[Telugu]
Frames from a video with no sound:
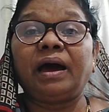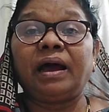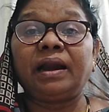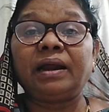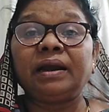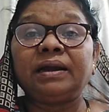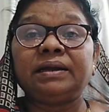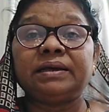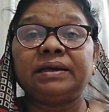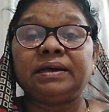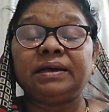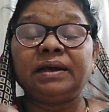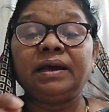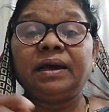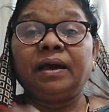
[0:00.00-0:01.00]
అలాంటి
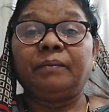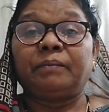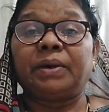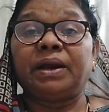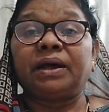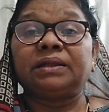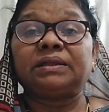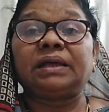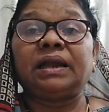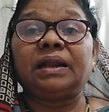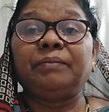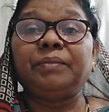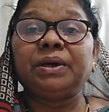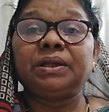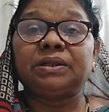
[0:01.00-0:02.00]
మన తల
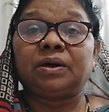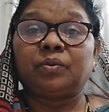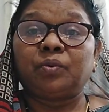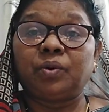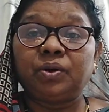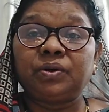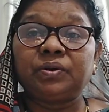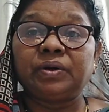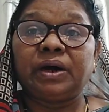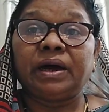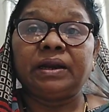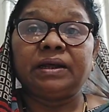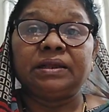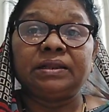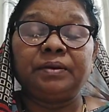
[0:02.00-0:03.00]
మీద ఒట్టు
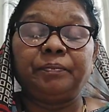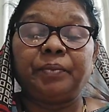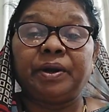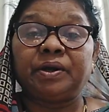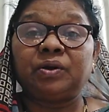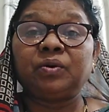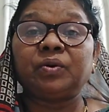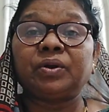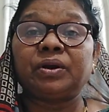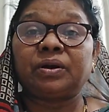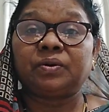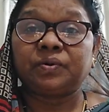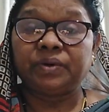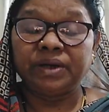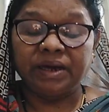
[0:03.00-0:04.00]
అనేది
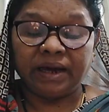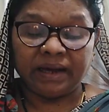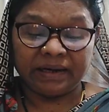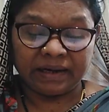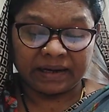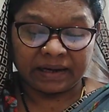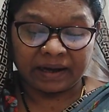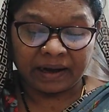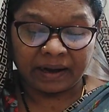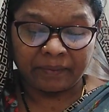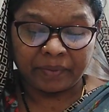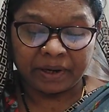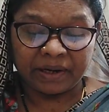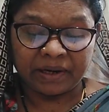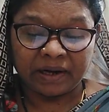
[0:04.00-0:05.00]
పెట్టుకొనకుడి అని
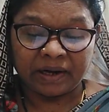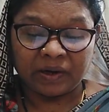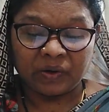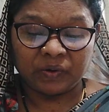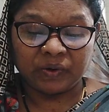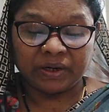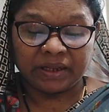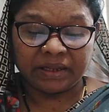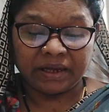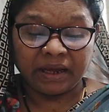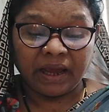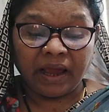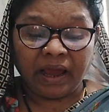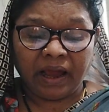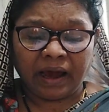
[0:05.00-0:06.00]
రాయబడినట్లున్నది
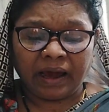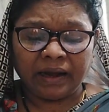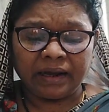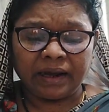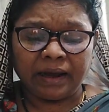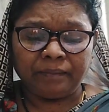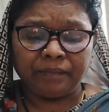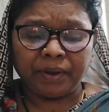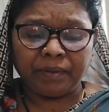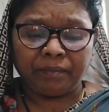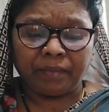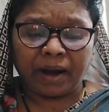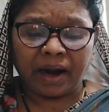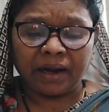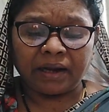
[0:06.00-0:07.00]
కనుక మీ
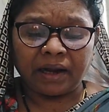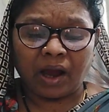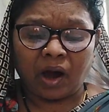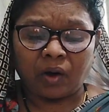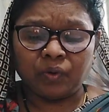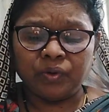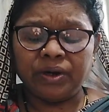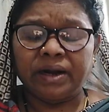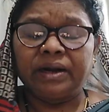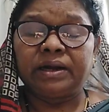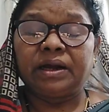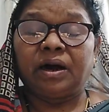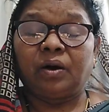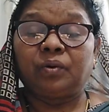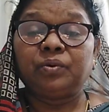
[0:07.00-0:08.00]
మాట
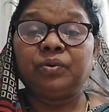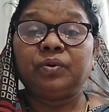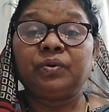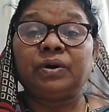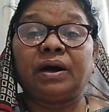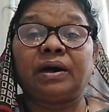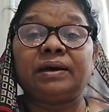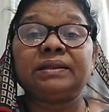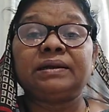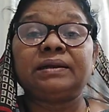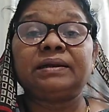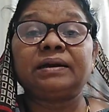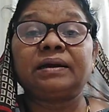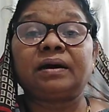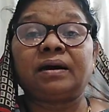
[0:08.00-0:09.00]
అవునంటే అవును
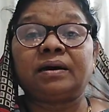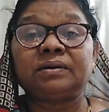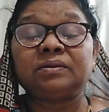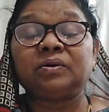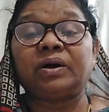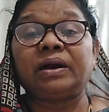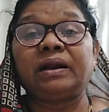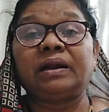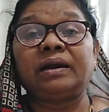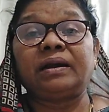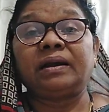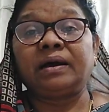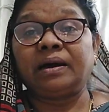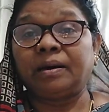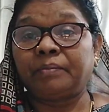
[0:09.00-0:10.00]
కాదంటే కాదు
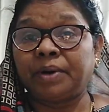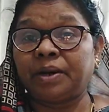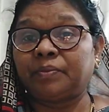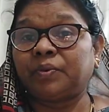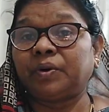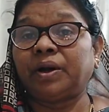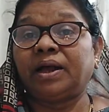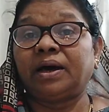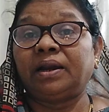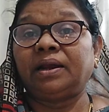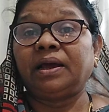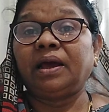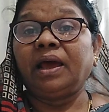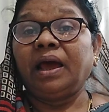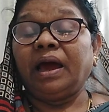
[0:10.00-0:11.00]
అన్నట్లుగా మనం
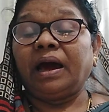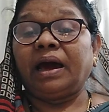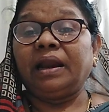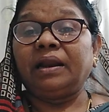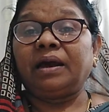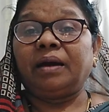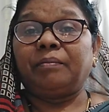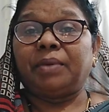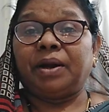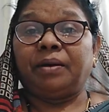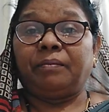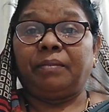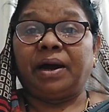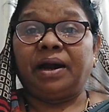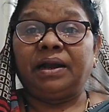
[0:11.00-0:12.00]
ఉండాలి కనుక
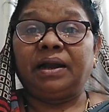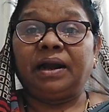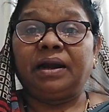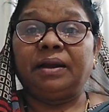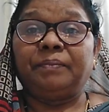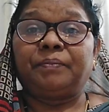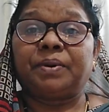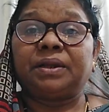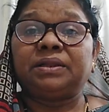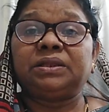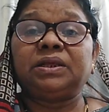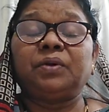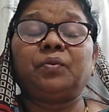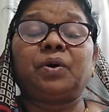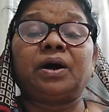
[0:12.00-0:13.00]
మనం మాట్లాడే
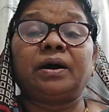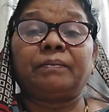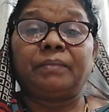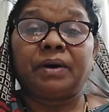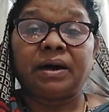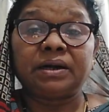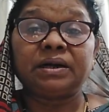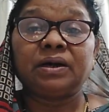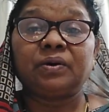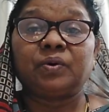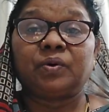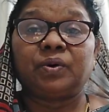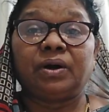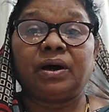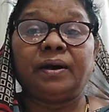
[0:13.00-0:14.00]
ప్రతి ఒక్క మాట
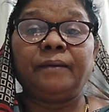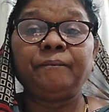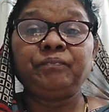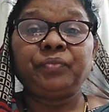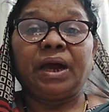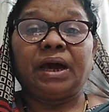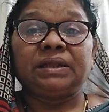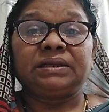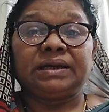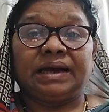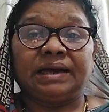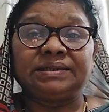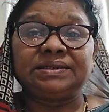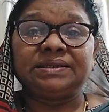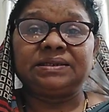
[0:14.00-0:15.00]
కూడా అది
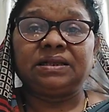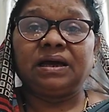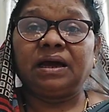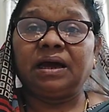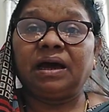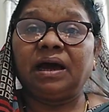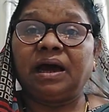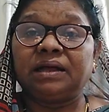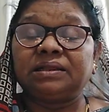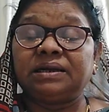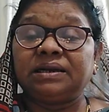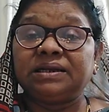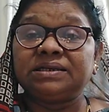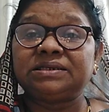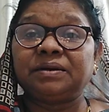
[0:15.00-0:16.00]
ఖచ్చితంగా అది
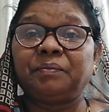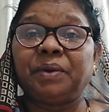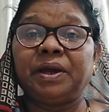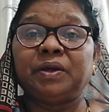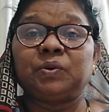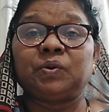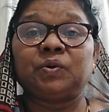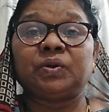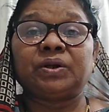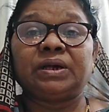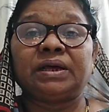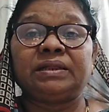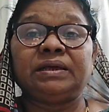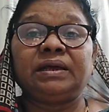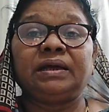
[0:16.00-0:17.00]
నిజమై
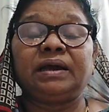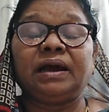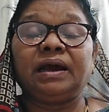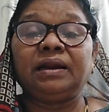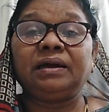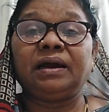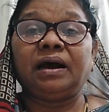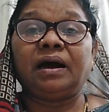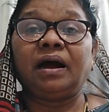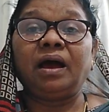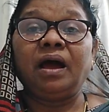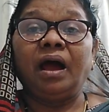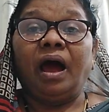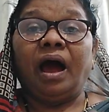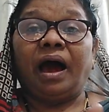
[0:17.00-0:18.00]
ఉంటున్నది కనుక
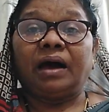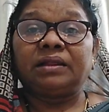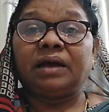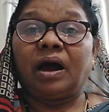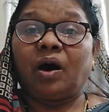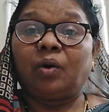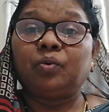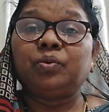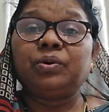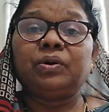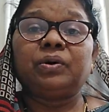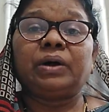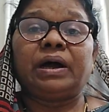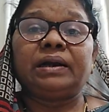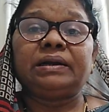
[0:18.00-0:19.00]
అది
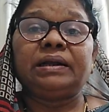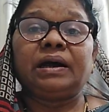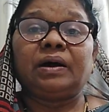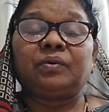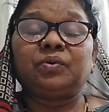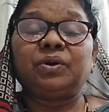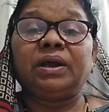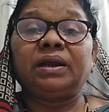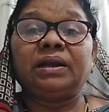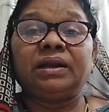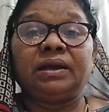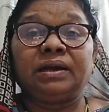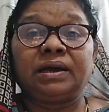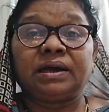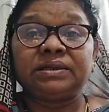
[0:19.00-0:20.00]
అవును అంటే అవునని
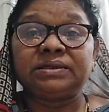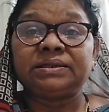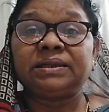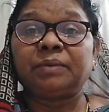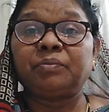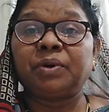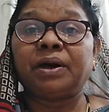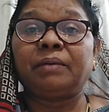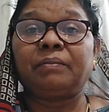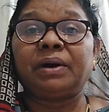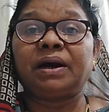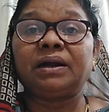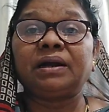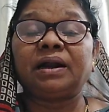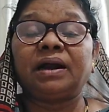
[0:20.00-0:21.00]
ఖచ్చితంగా
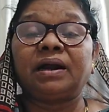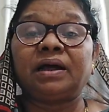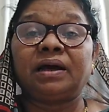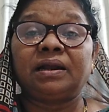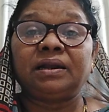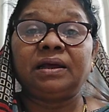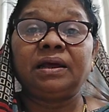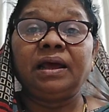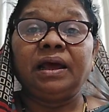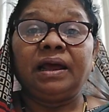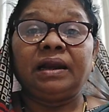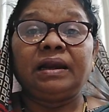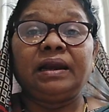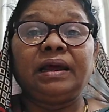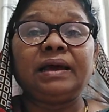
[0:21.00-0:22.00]
మాట్లాడాలి
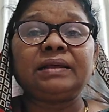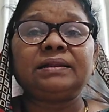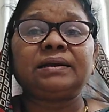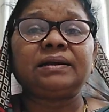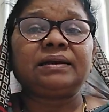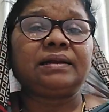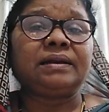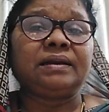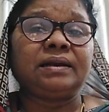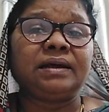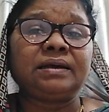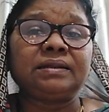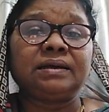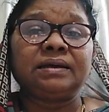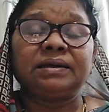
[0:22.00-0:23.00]
లేదంటే
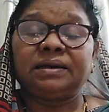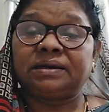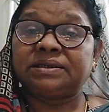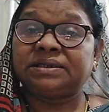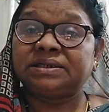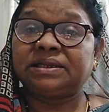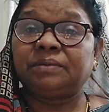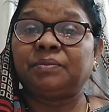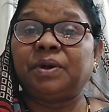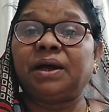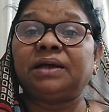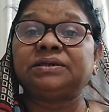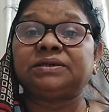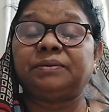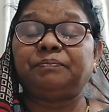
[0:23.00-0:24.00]
లేదని ఖచ్చితంగా
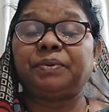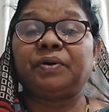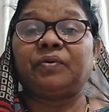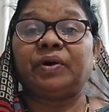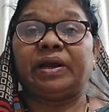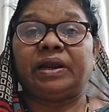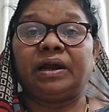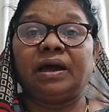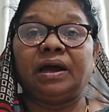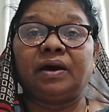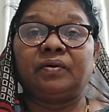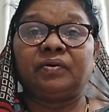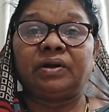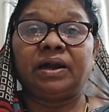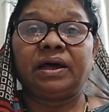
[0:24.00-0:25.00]
చెప్పేవారిగా
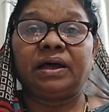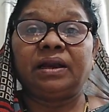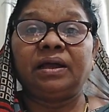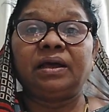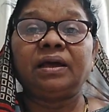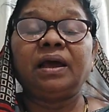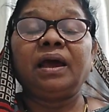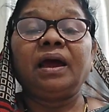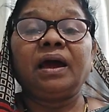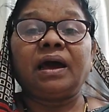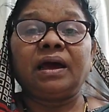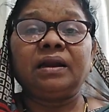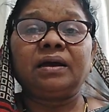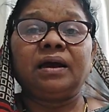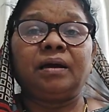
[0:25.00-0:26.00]
ఉండాలి
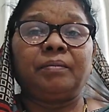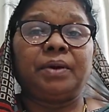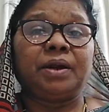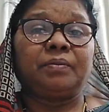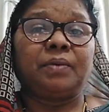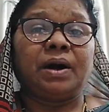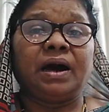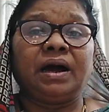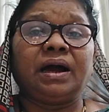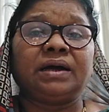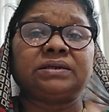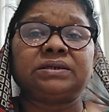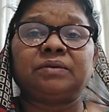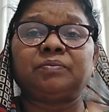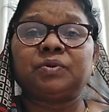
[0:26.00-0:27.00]
కనుక మనం
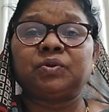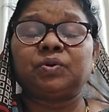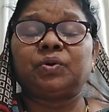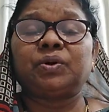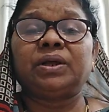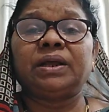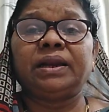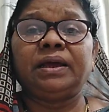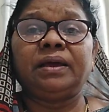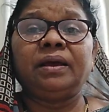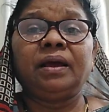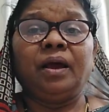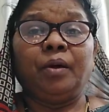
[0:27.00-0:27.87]
ఆకాశము తోడని